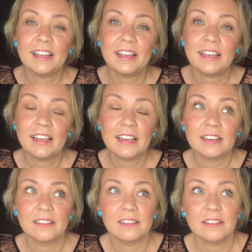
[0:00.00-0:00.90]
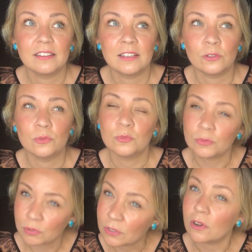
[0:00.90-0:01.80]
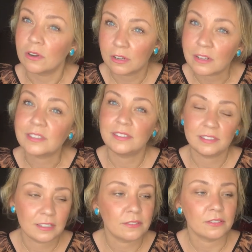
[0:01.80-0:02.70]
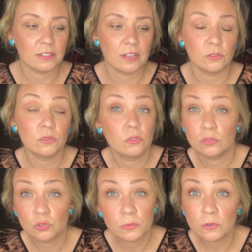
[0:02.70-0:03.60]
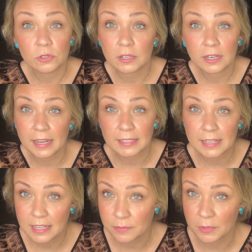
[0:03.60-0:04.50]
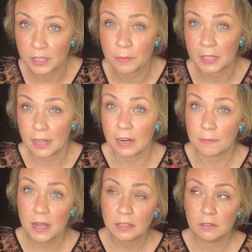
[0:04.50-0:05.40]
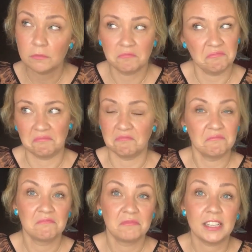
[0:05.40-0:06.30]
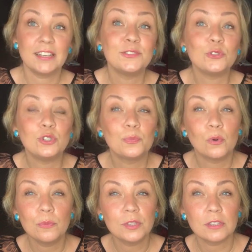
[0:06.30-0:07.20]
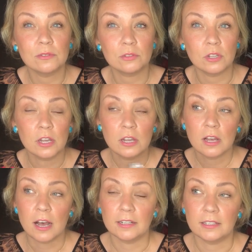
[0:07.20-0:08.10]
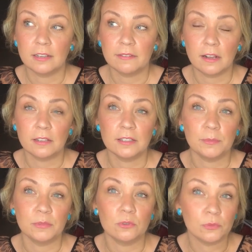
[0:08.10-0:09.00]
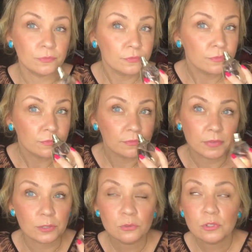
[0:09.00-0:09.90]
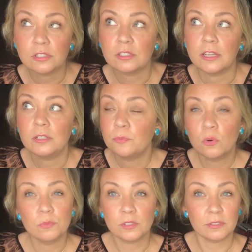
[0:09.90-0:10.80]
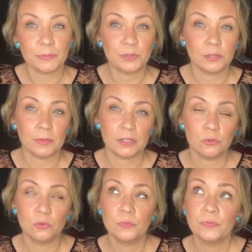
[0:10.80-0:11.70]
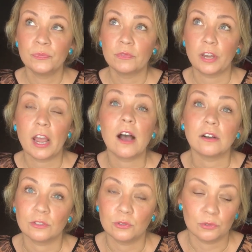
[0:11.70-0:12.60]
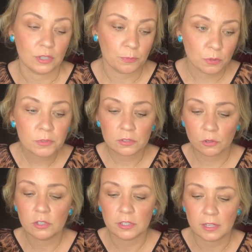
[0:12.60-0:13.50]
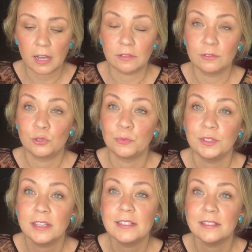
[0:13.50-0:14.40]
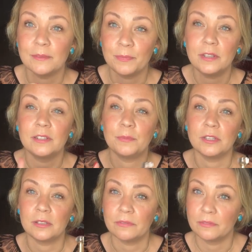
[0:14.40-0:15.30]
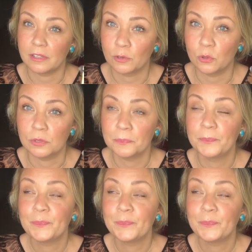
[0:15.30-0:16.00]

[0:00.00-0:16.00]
И я думала, блин, как красиво, да, но вот, чтобы вот хотеть мне именно аромат, м-м, я даже вот не помнила, вот она давала нам его понюхать, я не помнила вообще мою реакцию, я помнила только, да, что меня зацепил именно флакон.